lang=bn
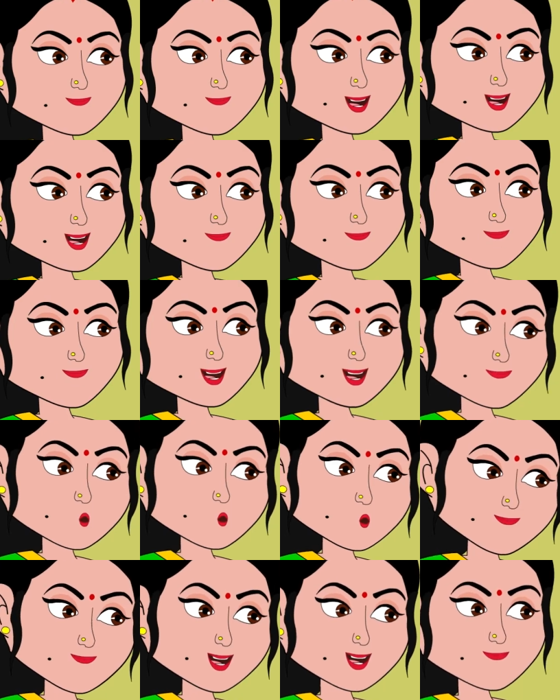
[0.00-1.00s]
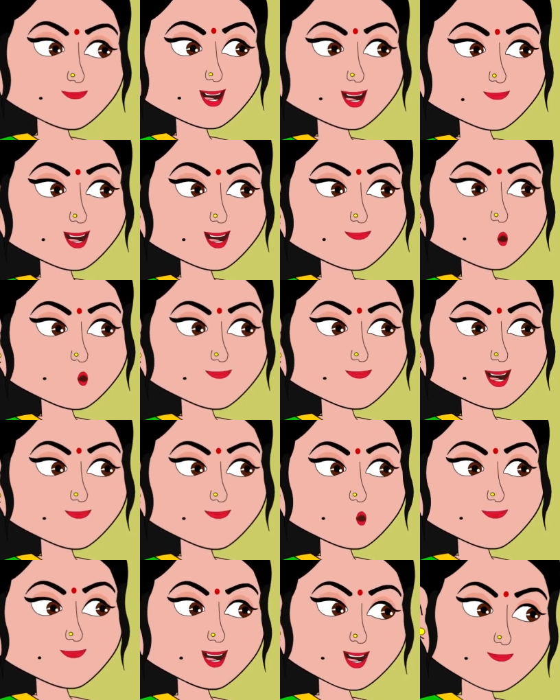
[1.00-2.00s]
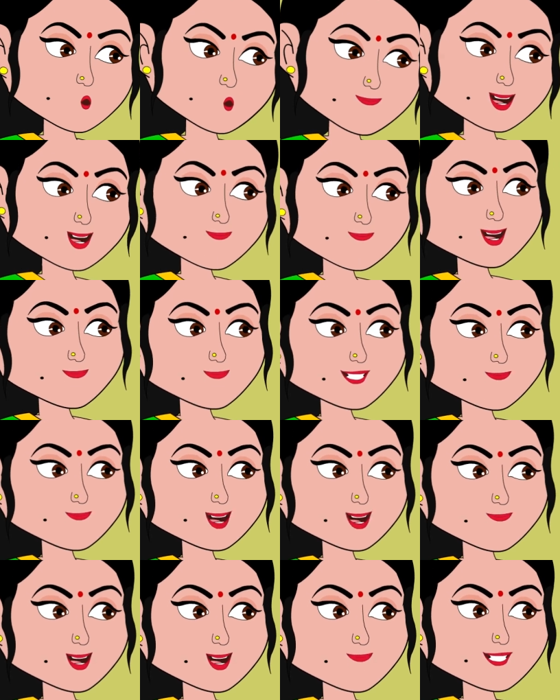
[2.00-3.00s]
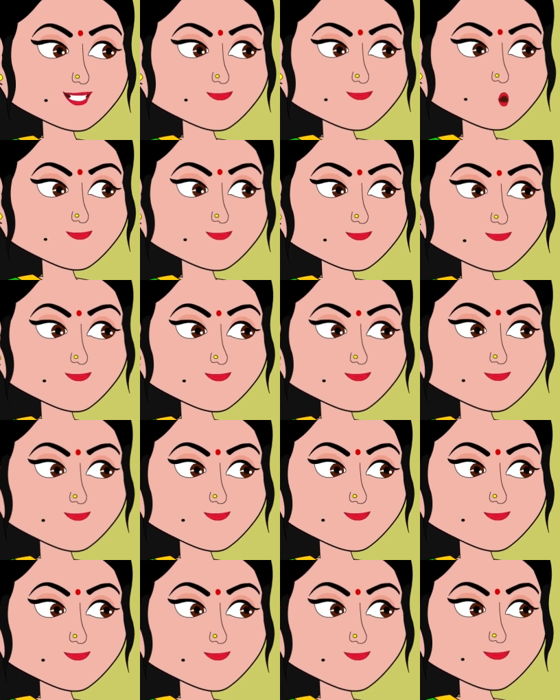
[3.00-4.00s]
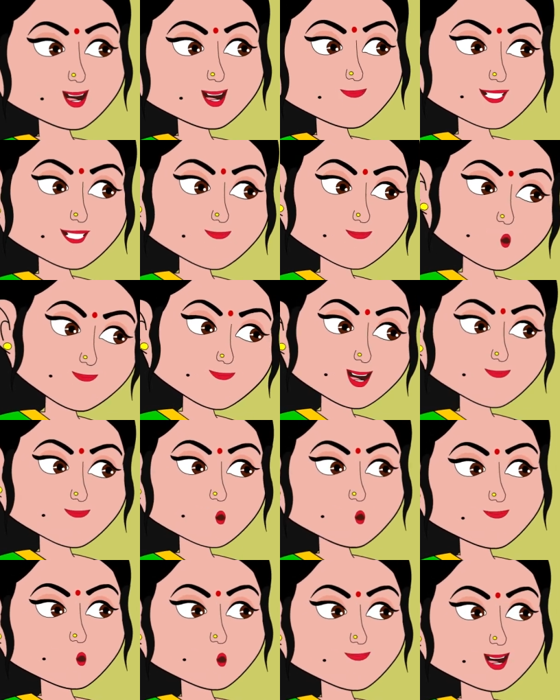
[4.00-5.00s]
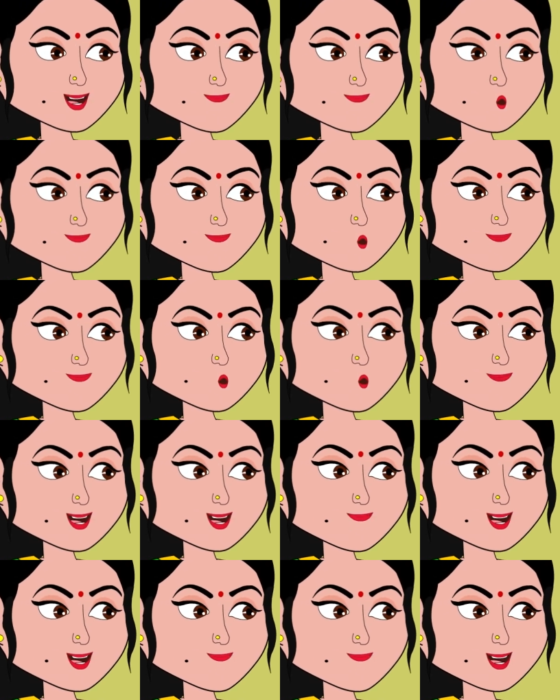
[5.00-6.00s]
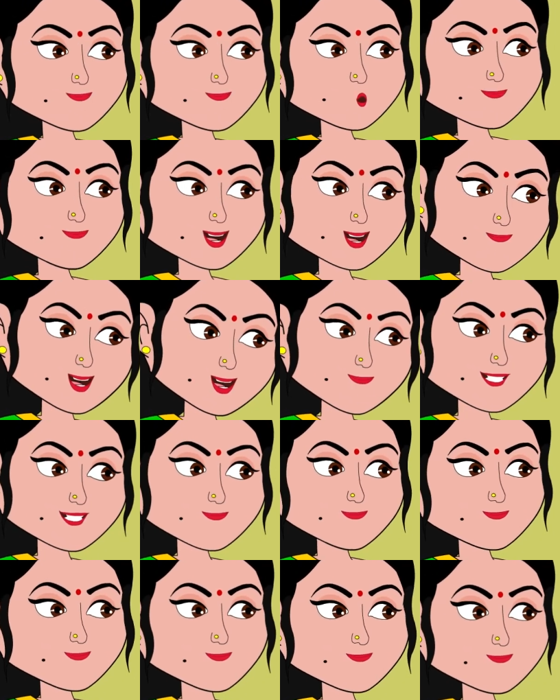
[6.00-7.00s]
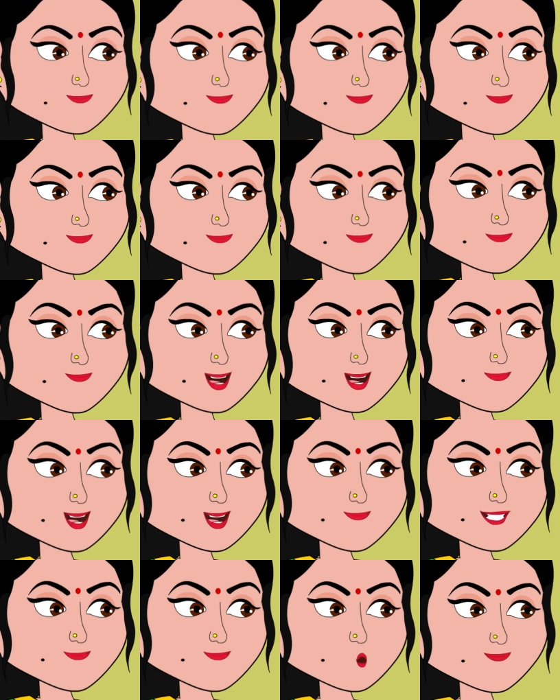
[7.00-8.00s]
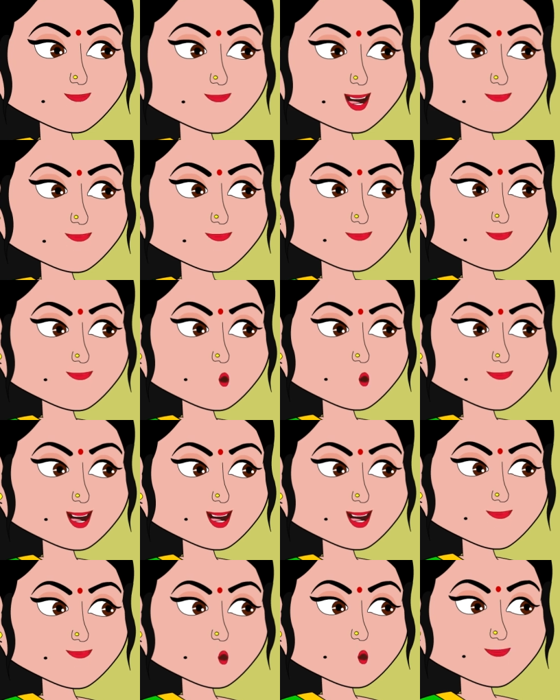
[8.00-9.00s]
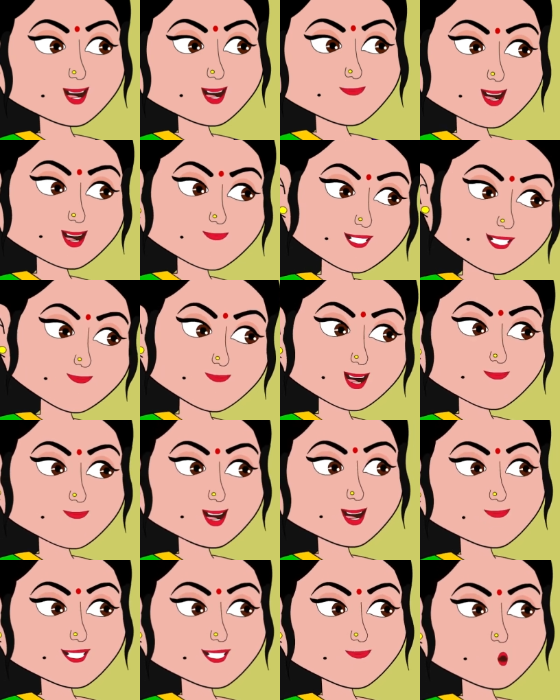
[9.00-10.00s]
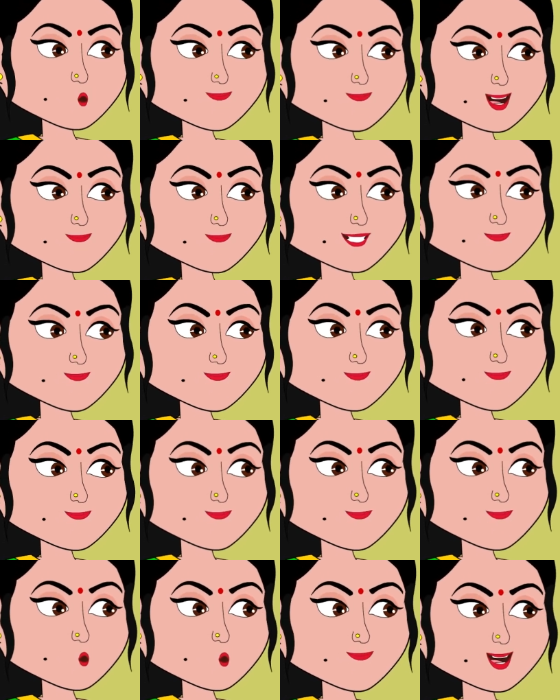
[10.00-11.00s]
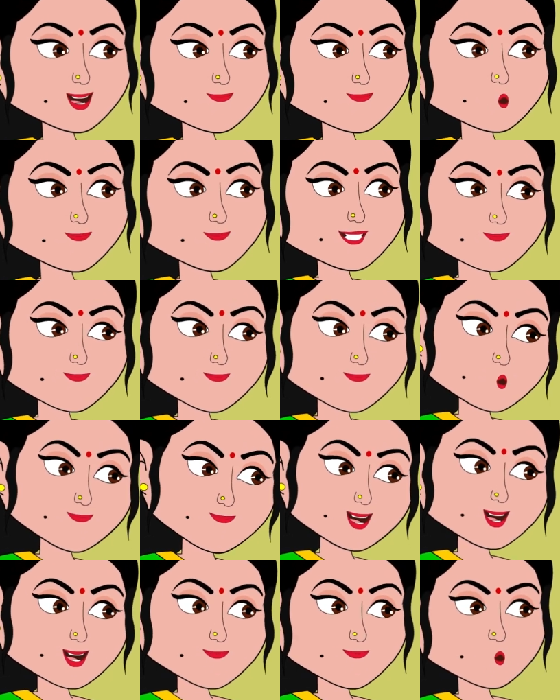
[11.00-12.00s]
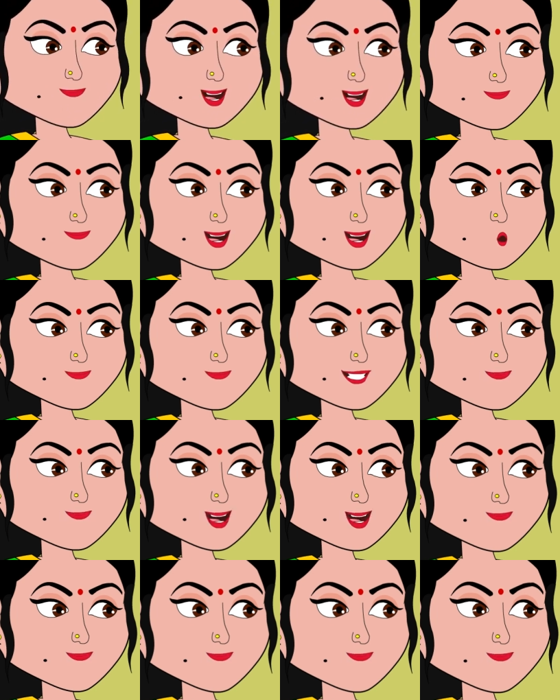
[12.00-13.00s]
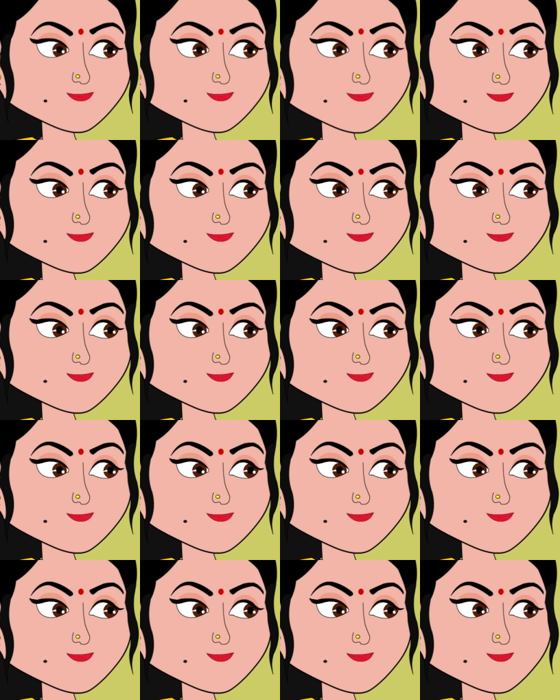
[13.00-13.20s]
কে অনেকবার বুঝিয়ে পড়তে বসার কথা বলেছি কিন্তু ও আমার মুখে মুখে সমানে তর্ক করে গেছে জানেন মা বলছে নাকি ওর বাবার অনেক টাকা তাই ওর পড়াশোনা করে কোনো দরকার নেই